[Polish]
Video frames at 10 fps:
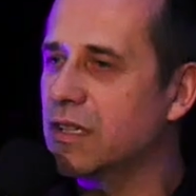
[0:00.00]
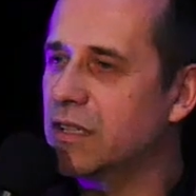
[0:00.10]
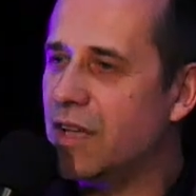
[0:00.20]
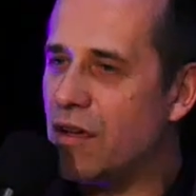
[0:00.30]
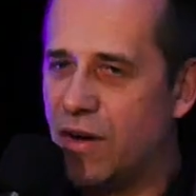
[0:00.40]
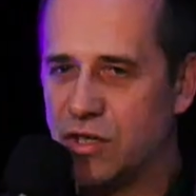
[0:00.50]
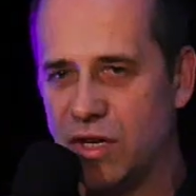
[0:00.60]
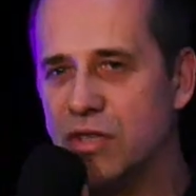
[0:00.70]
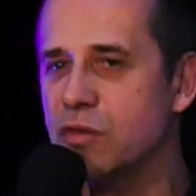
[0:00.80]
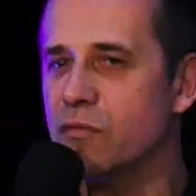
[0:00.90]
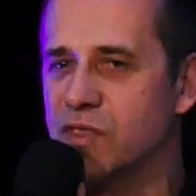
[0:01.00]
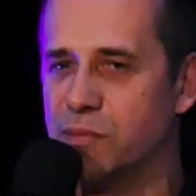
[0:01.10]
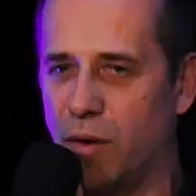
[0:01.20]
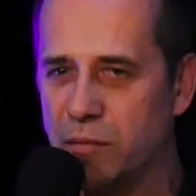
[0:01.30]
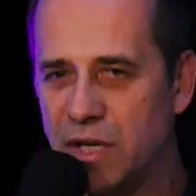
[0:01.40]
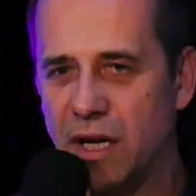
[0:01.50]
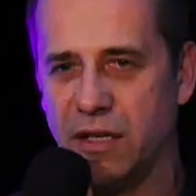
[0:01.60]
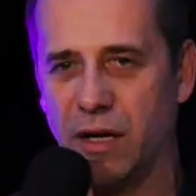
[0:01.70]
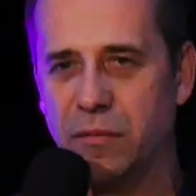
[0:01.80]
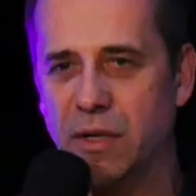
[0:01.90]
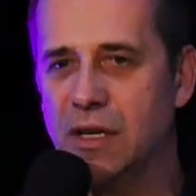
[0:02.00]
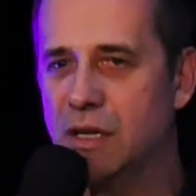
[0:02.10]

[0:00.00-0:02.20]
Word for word: najważniejszym wspomnieniem